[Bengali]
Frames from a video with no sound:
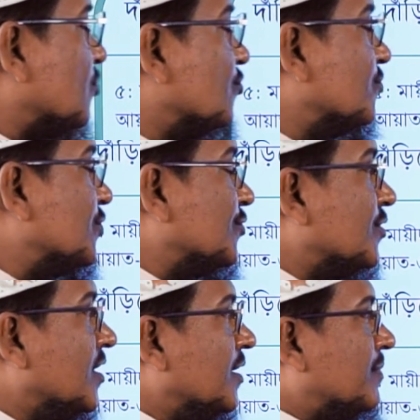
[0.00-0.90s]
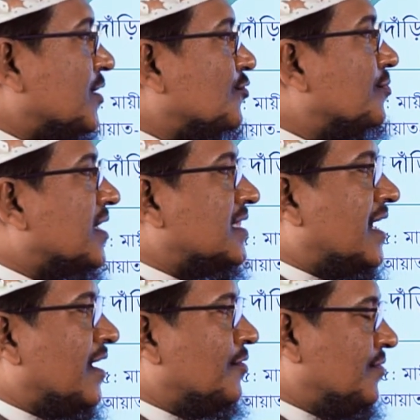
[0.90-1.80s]
কুমু মানে তোমরা
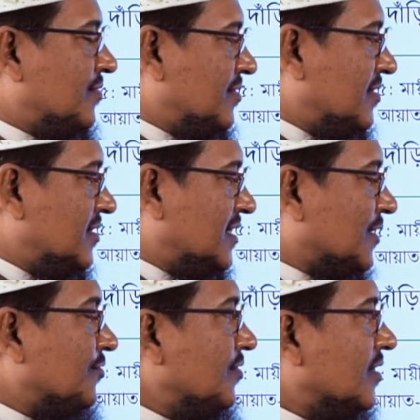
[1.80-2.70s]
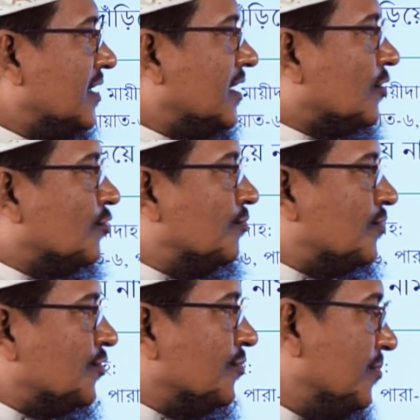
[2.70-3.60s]
দাঁড়াও দেখুন
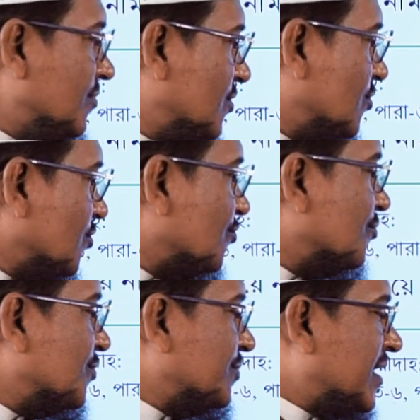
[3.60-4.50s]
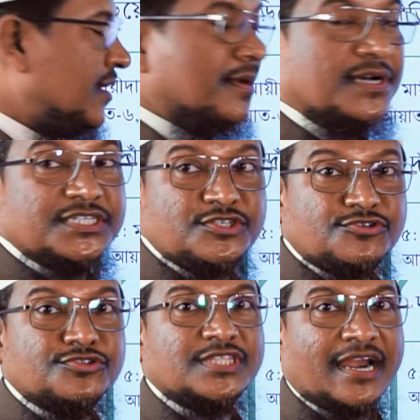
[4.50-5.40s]
কুমতুম কুমু মানে নামাজের
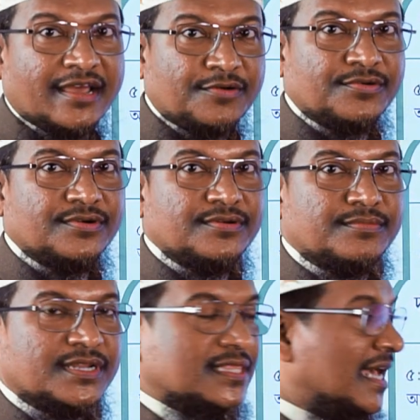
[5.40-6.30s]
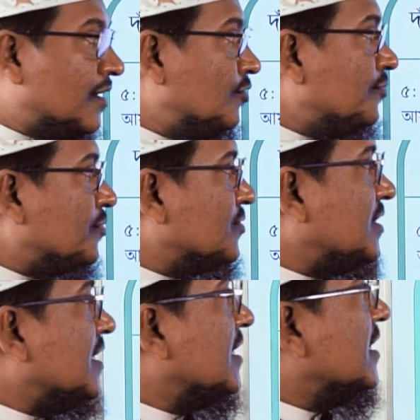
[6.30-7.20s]
জন্য দাঁড়াও মানে দাঁড়ানোর প্রতি